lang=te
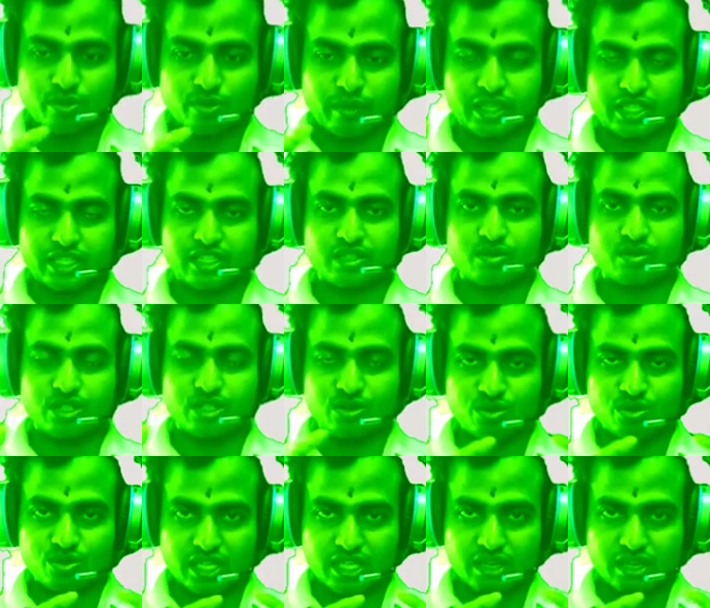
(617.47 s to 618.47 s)
మంత్రం
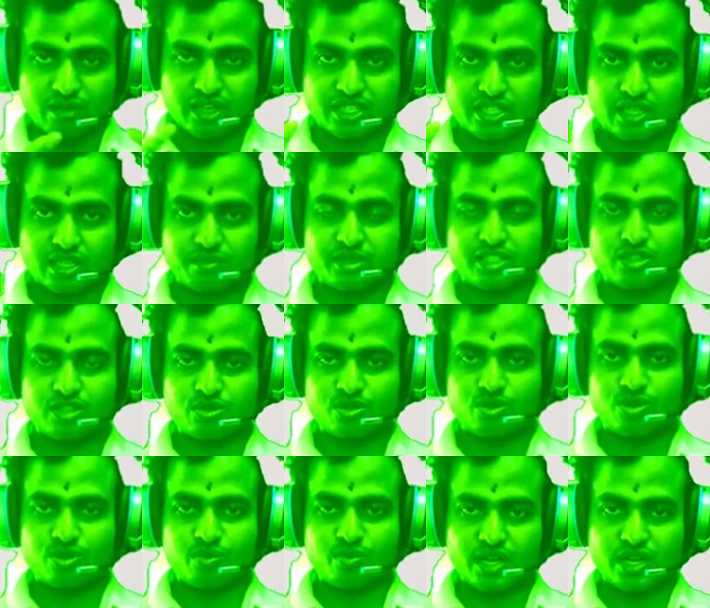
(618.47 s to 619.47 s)
హిందూ దేవునికి సంబంధించిన
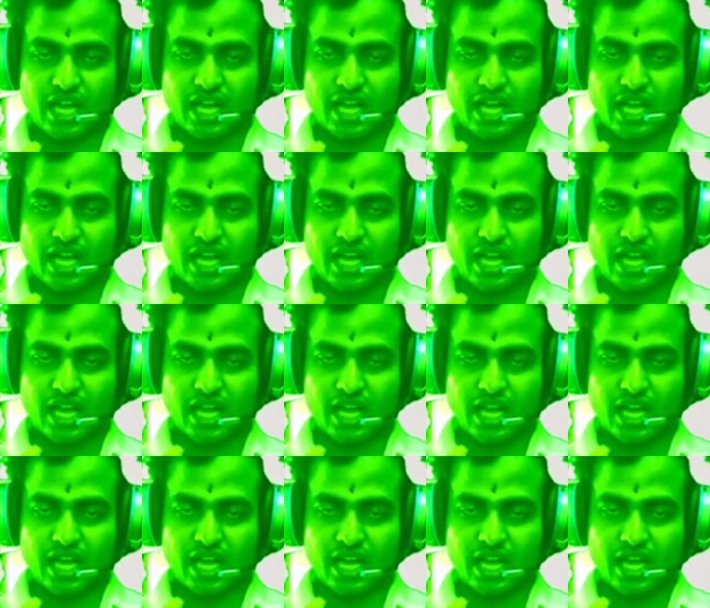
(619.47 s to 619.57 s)
స్వరూపం